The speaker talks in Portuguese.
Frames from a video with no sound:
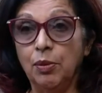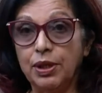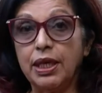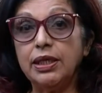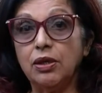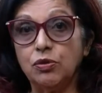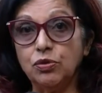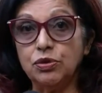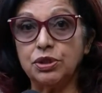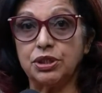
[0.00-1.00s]
Porque em
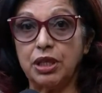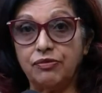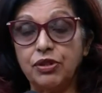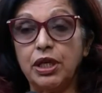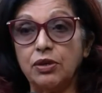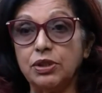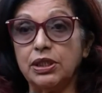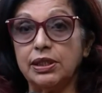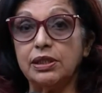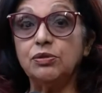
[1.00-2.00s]
alguns já foi
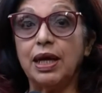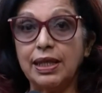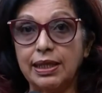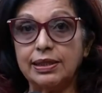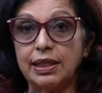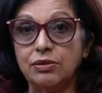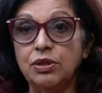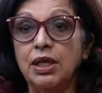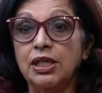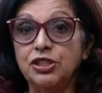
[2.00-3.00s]
reconhecido
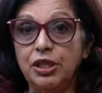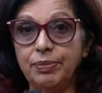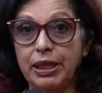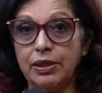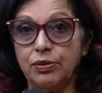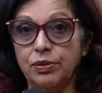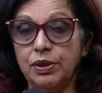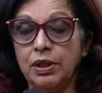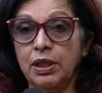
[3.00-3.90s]
relação de emprego.